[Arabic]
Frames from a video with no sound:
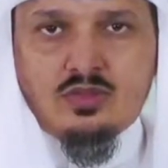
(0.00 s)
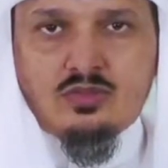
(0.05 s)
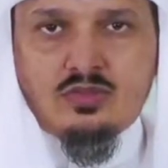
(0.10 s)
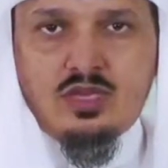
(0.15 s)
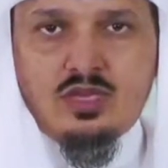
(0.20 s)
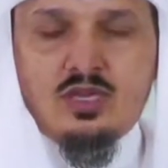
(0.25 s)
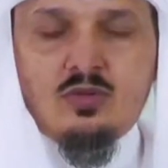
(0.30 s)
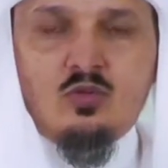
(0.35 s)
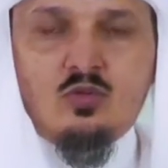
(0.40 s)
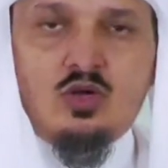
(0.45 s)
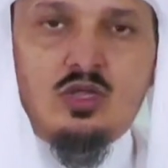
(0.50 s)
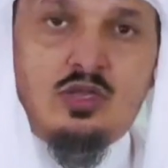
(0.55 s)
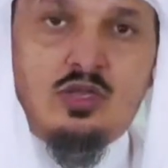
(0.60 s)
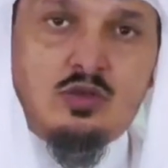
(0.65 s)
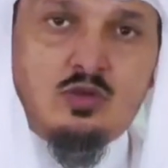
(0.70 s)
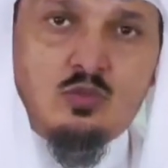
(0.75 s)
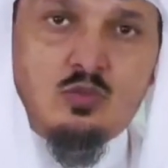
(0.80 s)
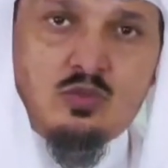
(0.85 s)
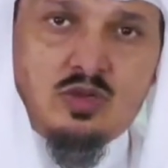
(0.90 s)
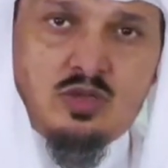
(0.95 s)
السلام
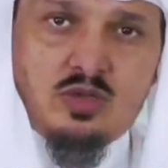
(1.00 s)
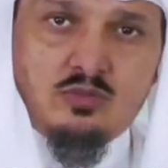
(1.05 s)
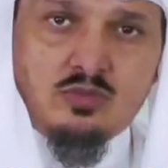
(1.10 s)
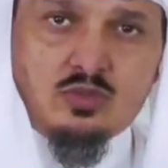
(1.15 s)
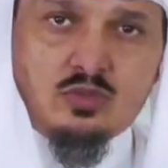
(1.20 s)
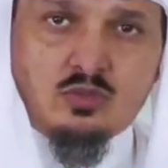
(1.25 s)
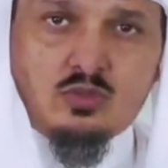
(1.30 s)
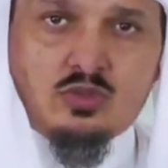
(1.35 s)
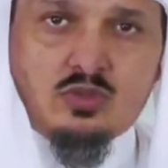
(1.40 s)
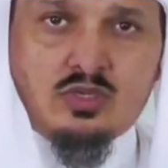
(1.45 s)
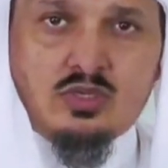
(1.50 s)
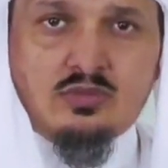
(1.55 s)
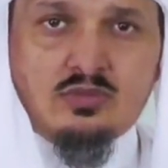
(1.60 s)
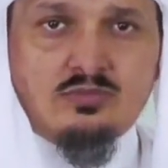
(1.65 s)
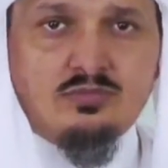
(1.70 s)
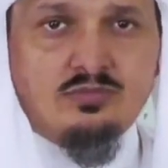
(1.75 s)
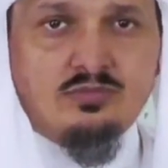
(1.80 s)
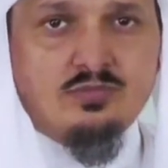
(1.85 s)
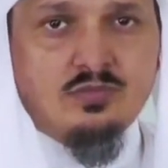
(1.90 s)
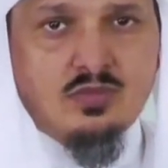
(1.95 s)
عليكم ورحمة الله
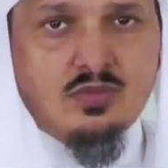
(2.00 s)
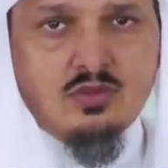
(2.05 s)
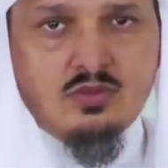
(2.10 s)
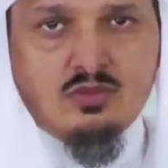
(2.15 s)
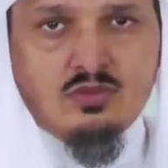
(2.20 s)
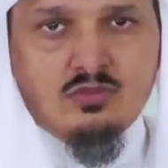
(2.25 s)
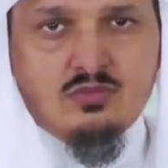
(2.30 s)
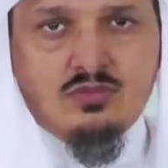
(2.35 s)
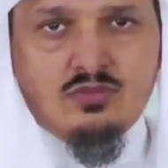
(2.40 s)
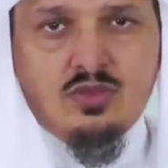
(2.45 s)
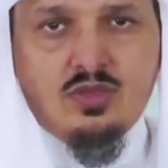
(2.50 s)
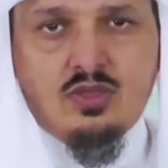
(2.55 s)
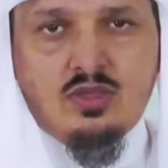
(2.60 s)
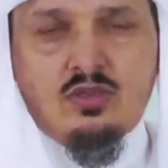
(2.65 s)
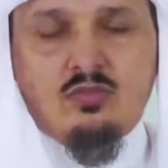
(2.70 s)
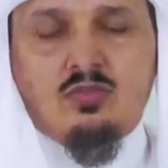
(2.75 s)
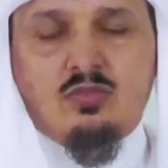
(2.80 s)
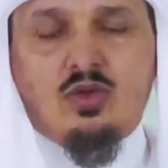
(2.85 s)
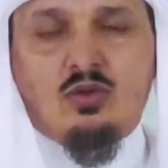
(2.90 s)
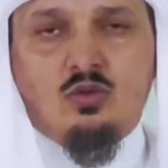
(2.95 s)

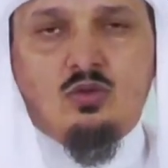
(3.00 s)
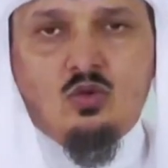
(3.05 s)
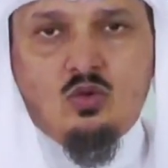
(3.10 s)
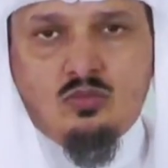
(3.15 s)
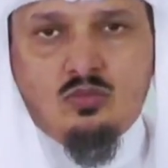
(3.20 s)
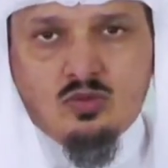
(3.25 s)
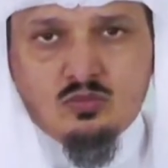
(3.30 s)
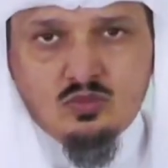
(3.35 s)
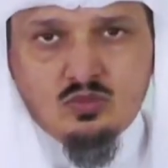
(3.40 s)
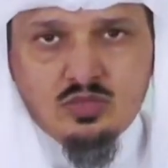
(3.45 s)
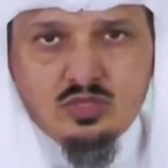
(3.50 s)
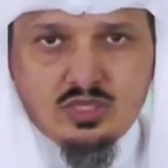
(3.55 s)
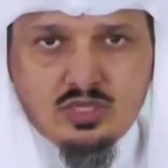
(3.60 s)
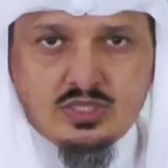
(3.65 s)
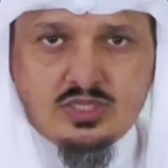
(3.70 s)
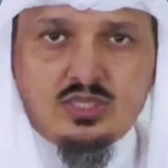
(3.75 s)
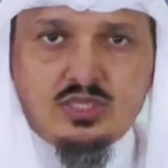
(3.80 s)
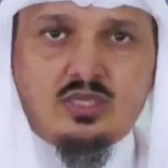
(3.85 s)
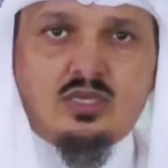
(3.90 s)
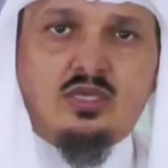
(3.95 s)
في معلومة
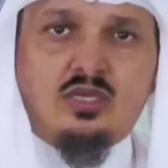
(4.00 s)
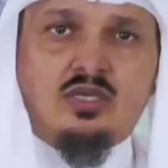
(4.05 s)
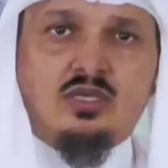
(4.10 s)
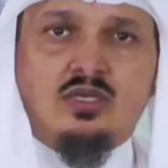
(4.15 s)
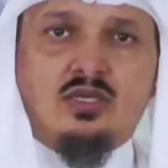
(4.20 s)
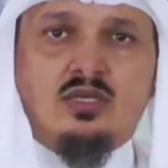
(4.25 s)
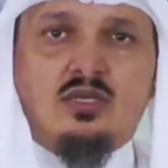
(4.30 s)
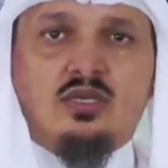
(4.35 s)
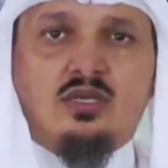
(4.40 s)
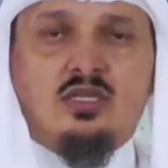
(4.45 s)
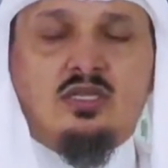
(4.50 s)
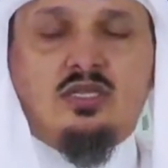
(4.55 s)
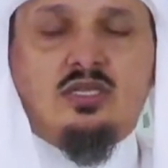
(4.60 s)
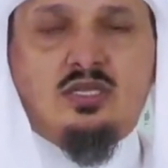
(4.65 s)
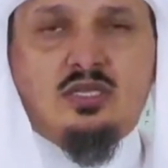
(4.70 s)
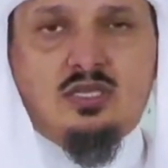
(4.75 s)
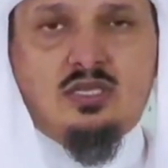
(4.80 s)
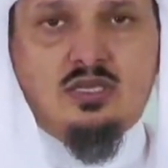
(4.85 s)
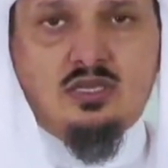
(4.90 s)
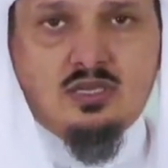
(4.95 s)
منتشرة
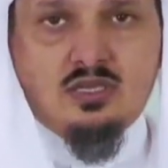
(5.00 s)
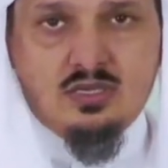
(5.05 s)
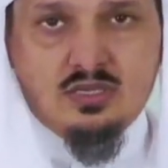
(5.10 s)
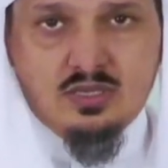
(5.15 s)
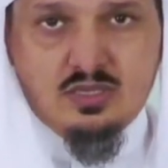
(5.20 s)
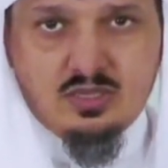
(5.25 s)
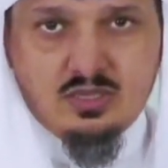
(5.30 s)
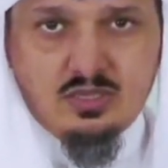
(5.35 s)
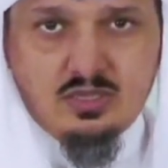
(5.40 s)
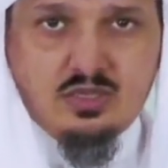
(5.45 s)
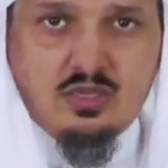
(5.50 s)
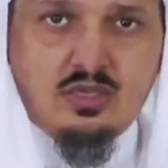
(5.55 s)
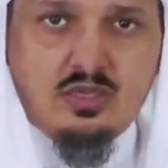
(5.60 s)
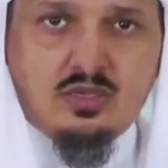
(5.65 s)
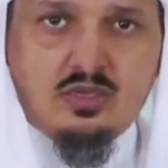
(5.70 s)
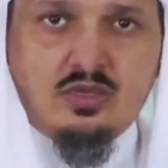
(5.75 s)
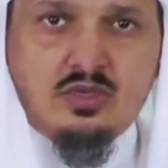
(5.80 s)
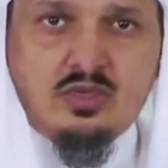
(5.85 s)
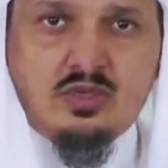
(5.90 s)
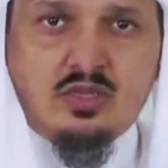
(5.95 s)
لدى
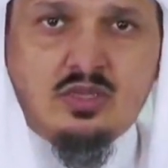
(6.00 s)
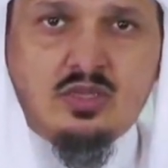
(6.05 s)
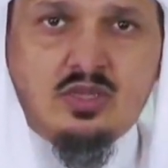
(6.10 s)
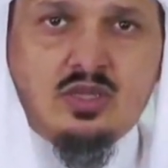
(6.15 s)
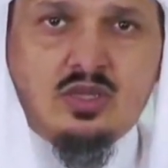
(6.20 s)
الكثيرين